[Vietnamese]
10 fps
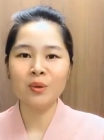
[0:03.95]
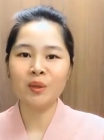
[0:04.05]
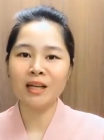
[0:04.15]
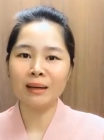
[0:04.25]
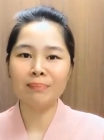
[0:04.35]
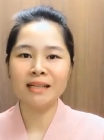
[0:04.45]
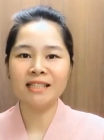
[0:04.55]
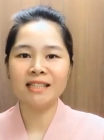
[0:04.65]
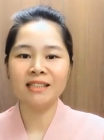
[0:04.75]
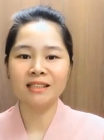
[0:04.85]
Lời đầu
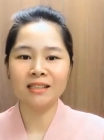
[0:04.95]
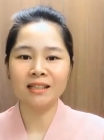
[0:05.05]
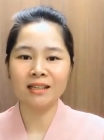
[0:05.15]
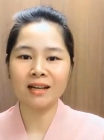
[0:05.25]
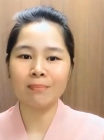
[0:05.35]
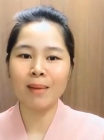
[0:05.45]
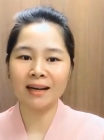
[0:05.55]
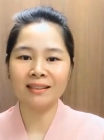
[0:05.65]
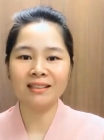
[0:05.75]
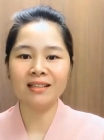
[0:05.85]
tiên mình xin gửi tới
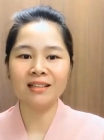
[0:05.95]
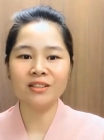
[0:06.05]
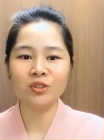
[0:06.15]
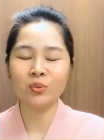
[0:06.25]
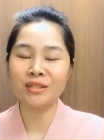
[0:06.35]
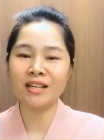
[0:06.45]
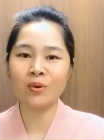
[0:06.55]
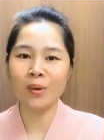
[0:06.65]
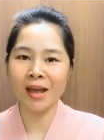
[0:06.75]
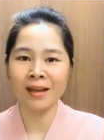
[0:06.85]
các bạn những lời
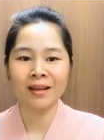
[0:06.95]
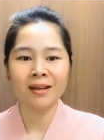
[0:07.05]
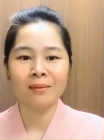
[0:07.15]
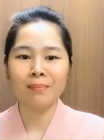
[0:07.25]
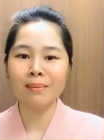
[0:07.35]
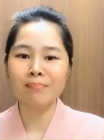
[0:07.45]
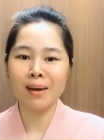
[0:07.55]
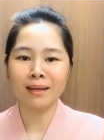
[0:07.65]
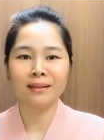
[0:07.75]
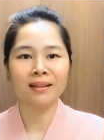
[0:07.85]
chúc sức khỏe,
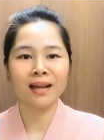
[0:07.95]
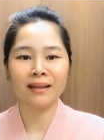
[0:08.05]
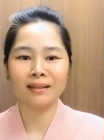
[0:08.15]
may mắn,